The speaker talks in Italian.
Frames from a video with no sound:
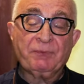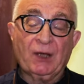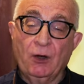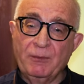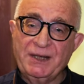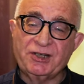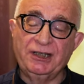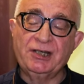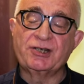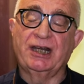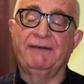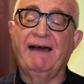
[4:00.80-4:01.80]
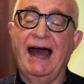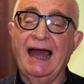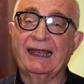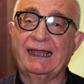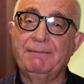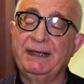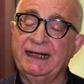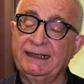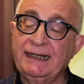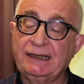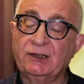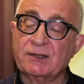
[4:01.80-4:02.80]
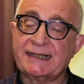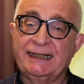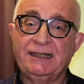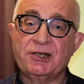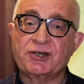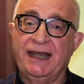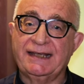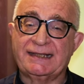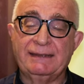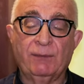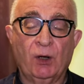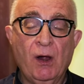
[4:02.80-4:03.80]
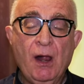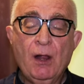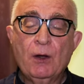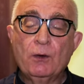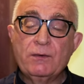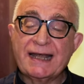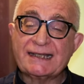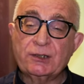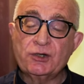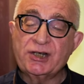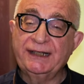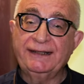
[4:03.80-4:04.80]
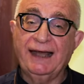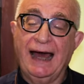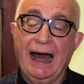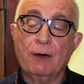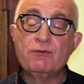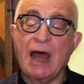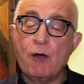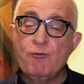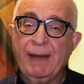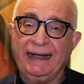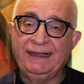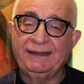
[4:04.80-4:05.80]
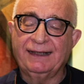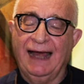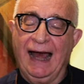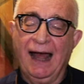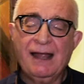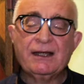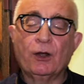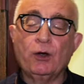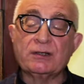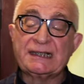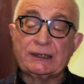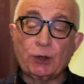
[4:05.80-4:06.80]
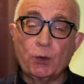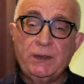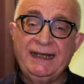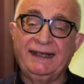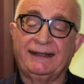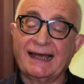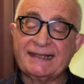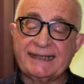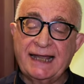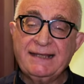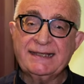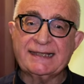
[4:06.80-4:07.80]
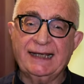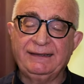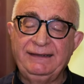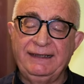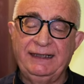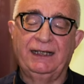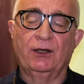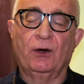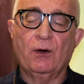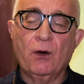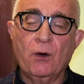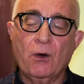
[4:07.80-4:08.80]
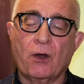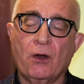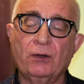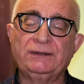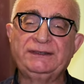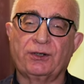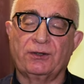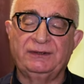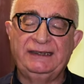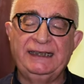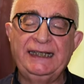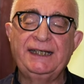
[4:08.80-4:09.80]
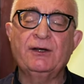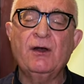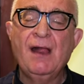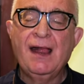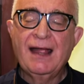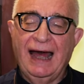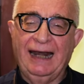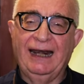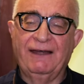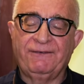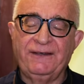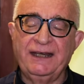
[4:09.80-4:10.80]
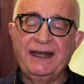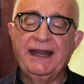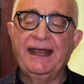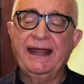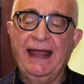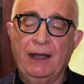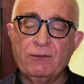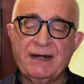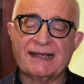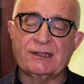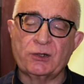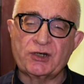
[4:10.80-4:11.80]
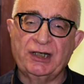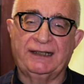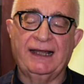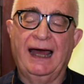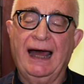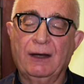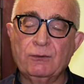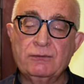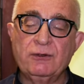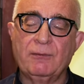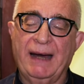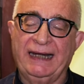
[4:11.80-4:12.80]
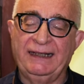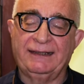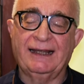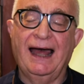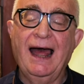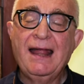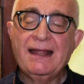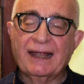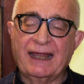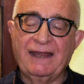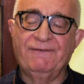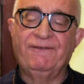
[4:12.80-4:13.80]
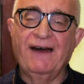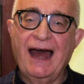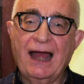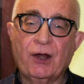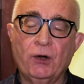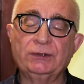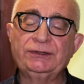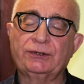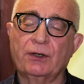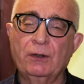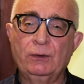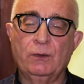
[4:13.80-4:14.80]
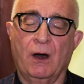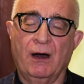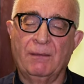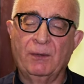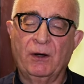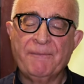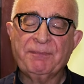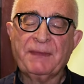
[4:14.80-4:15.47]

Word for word: come ci diceva anche Benedetto XVI, una società, una umanità costruita senza Dio o contro Dio, alla fine è una società, un'umanità che va contro l'uomo